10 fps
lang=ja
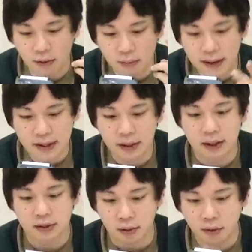オーバーキルな
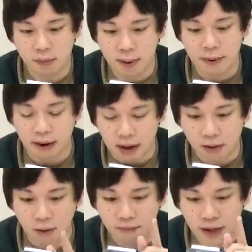んですよ。
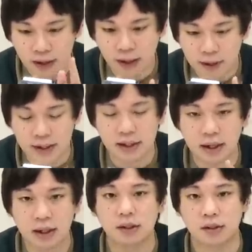オーバーパワー。こんなにダメージい
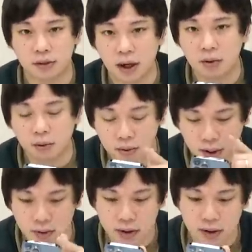らないんですよね。ここを
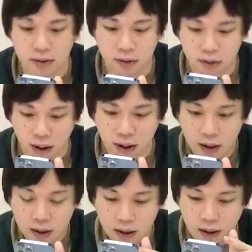倒すキルのって。
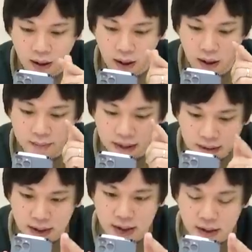だから、
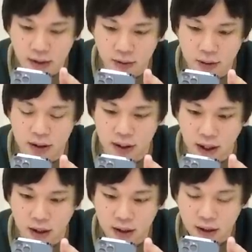マジで1、2本でいいん
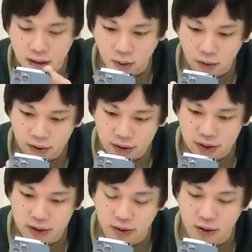だ。だこういう
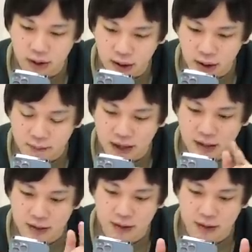シーンの時にやっぱ貫